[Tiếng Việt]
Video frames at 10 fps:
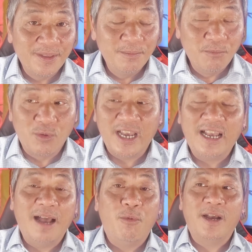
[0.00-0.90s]
Một cái
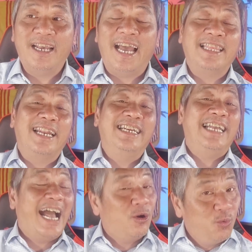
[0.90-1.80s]
ca một cái cá tánh
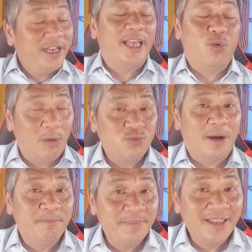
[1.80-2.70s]
khá quyết liệt của ông
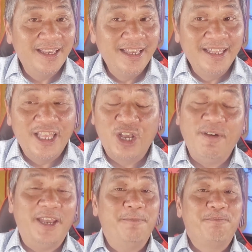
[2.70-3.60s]
Trump. Thì quý
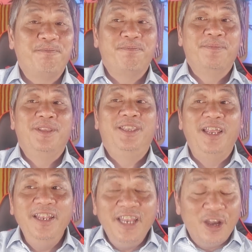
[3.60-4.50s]
vị,
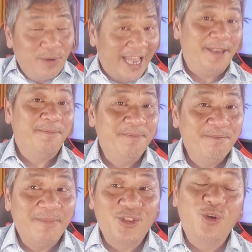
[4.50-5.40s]
chính điều này
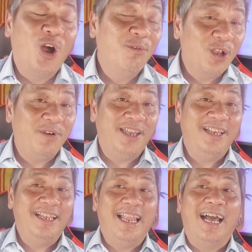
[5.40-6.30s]
mà tôi nói với quý vị
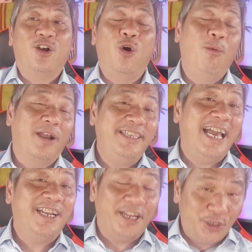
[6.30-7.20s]
là có một cái
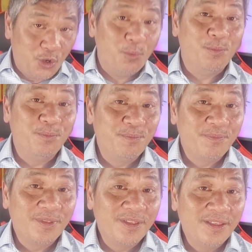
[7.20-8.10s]
giá trị chung.
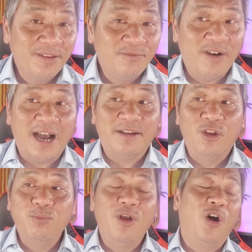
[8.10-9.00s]
Và
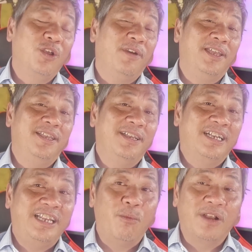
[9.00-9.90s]
lúc đó quý vị,
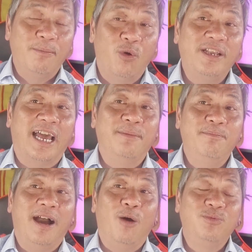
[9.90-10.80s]
trong cái bối cảnh
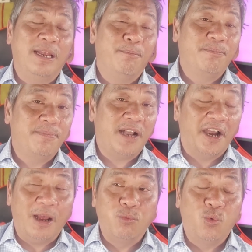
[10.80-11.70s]
mà ông Trump
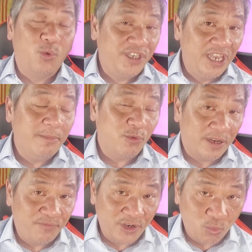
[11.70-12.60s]
khởi động cuộc chiến mậu
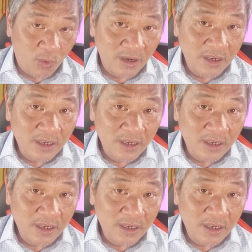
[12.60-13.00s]
dịch với Trung Quốc